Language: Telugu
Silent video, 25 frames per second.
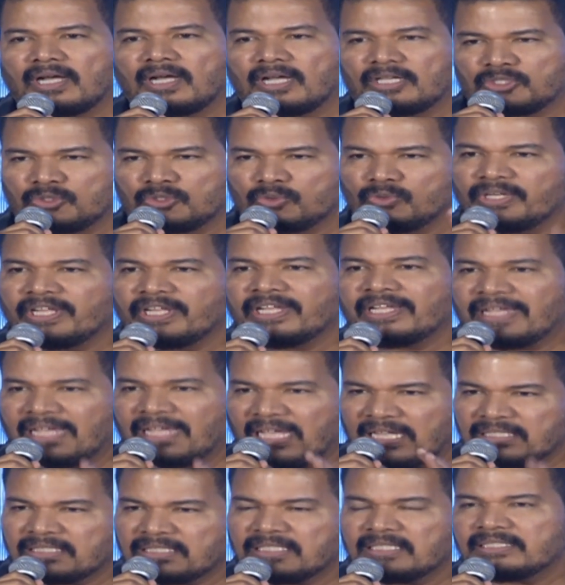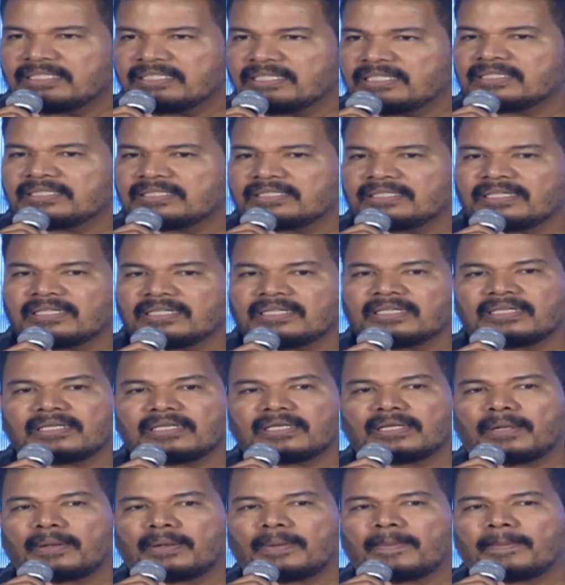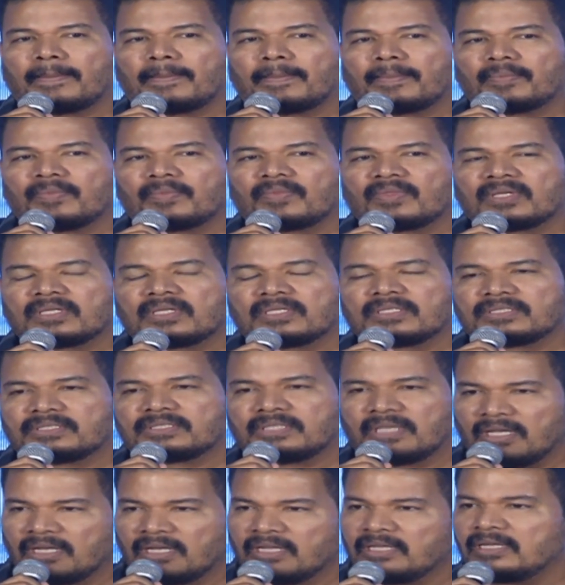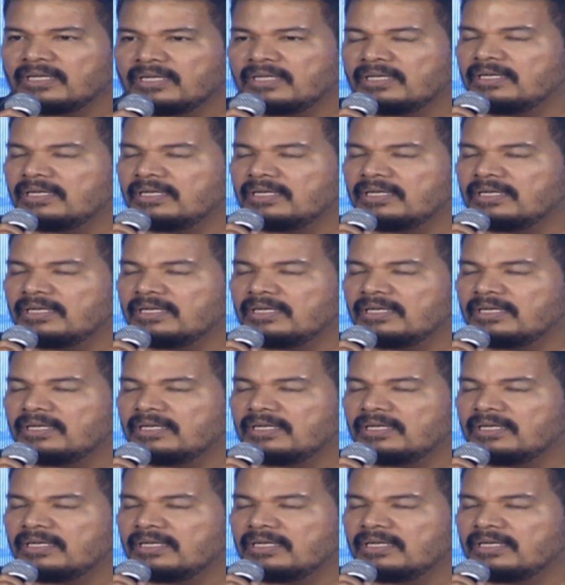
ఆ షూటింగ్ క్యాన్సిల్ చేస్తే చాలా